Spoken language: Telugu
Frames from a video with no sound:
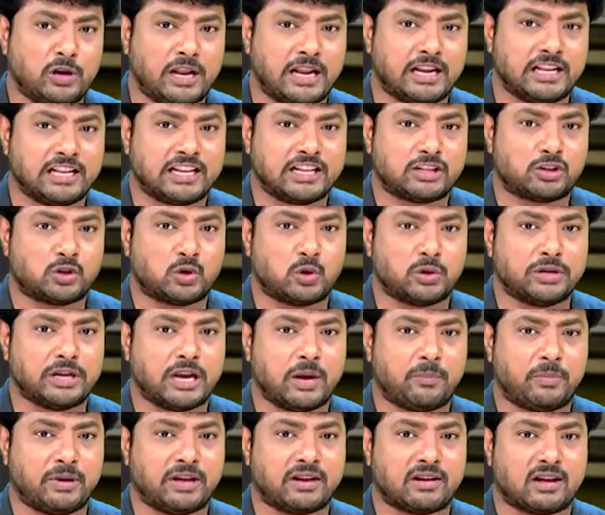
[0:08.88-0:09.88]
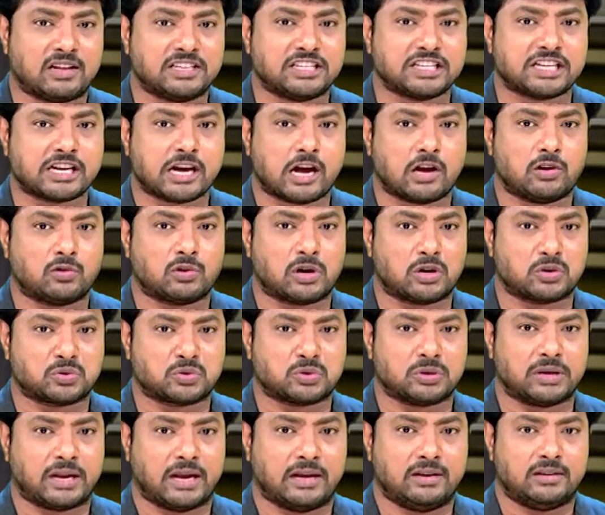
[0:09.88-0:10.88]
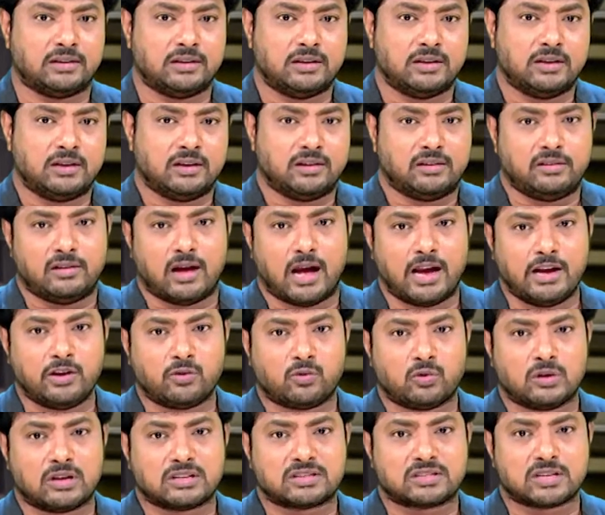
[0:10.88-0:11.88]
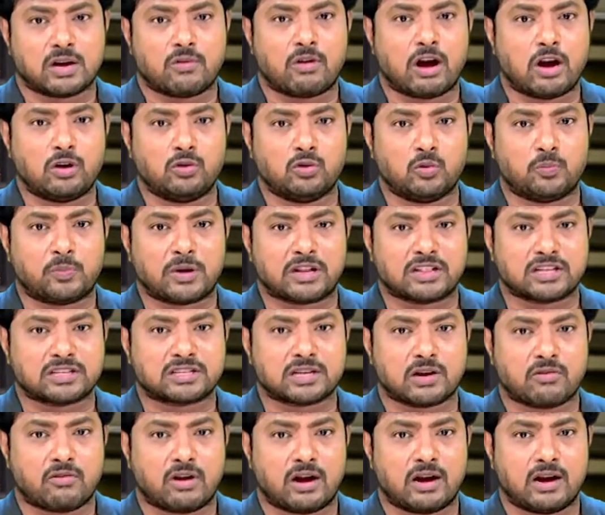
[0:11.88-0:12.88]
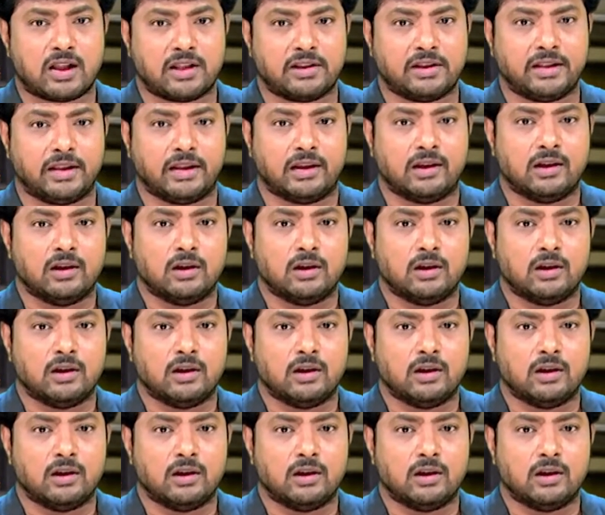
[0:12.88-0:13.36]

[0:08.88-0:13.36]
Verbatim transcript: లేని రీతిలో ఏపీ రాజకీయాలు నడుస్తున్నాయి నాయకుల సవాళ్లు ప్రతి సవాళ్లన్నీ